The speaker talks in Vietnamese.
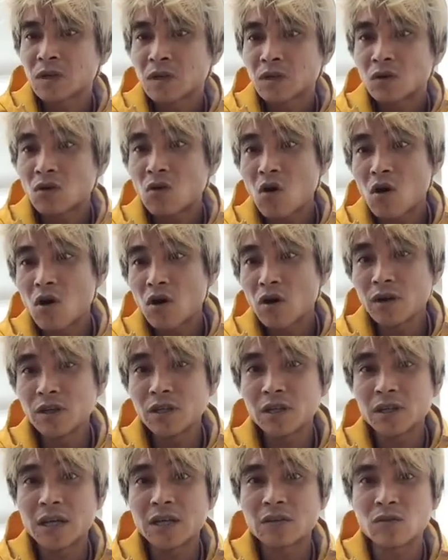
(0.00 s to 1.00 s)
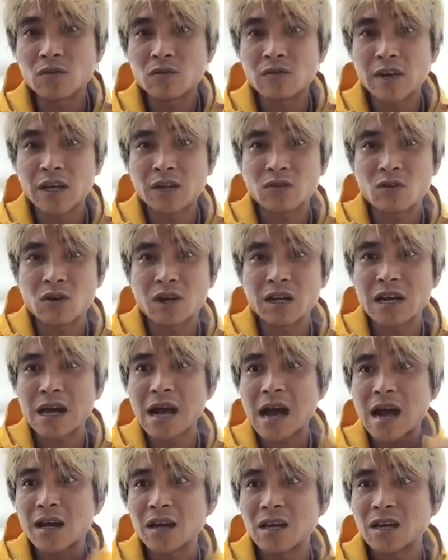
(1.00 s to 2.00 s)
thôi để tôi về tôi đón thằng
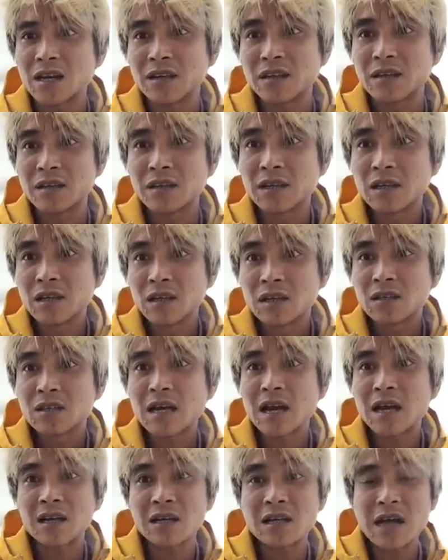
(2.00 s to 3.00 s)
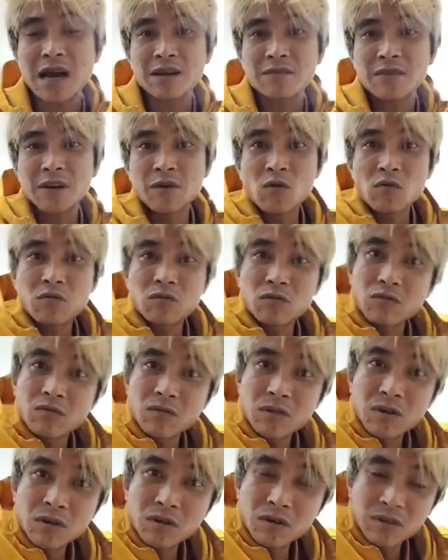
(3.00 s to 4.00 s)
khang đây thực ra là đang
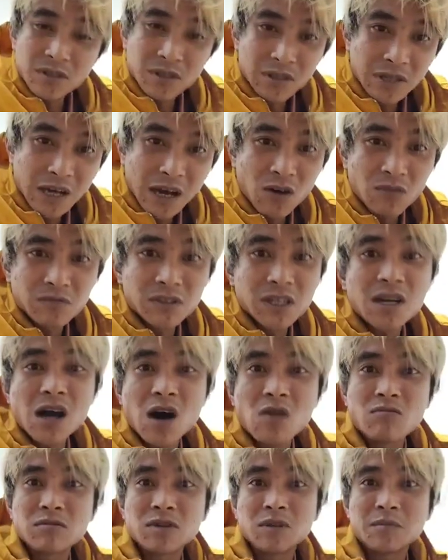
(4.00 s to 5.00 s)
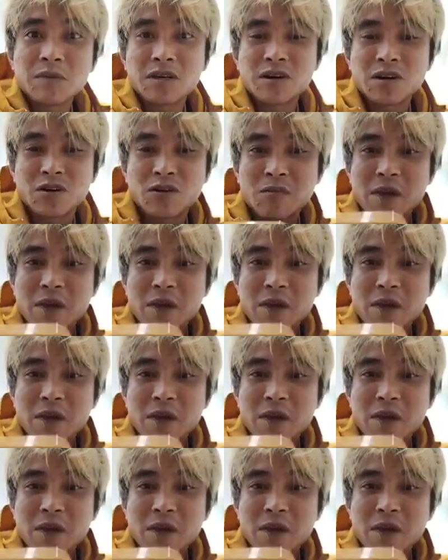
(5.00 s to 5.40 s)
facebook các ông rất đông nhưng mà được có